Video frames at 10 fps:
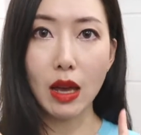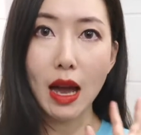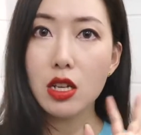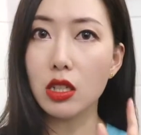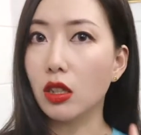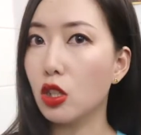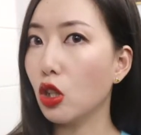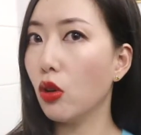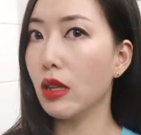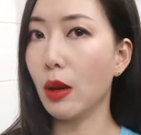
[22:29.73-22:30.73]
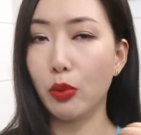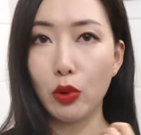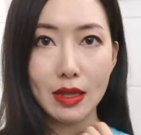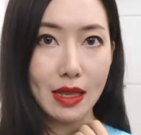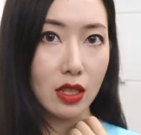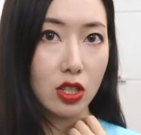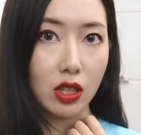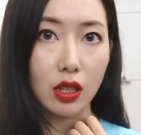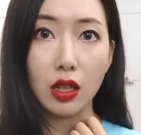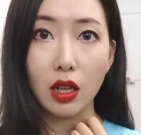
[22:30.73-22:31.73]
所以暗沉了之后也不会显得
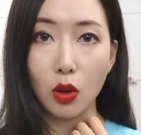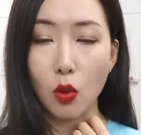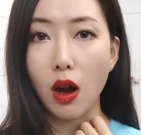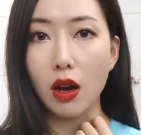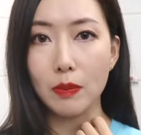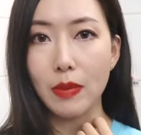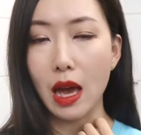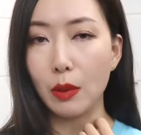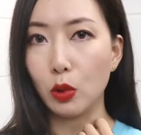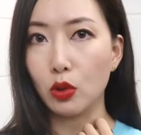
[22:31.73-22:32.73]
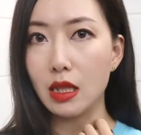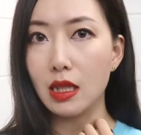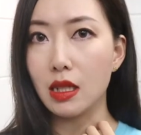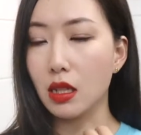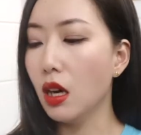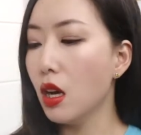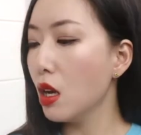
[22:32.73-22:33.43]
整个人很黄、很白、很没有气色。